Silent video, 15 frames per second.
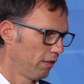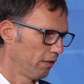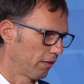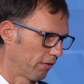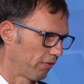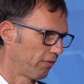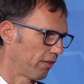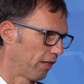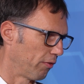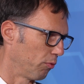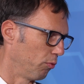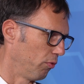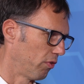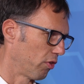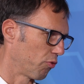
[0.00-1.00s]
Das ist also
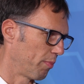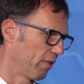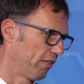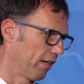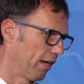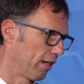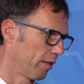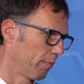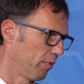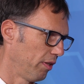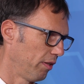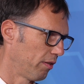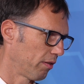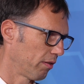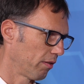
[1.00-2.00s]
unser
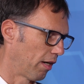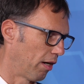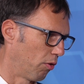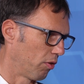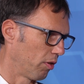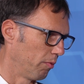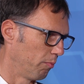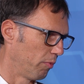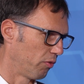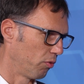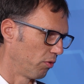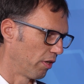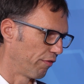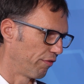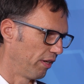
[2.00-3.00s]
Spezialgebiet auch in
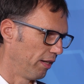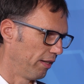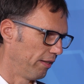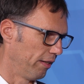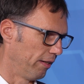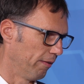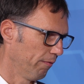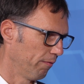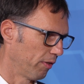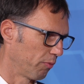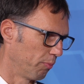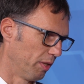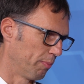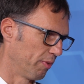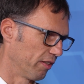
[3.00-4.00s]
Bezug auf LED,
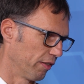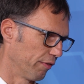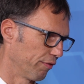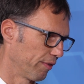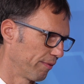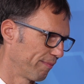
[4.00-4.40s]
was mich betrifft.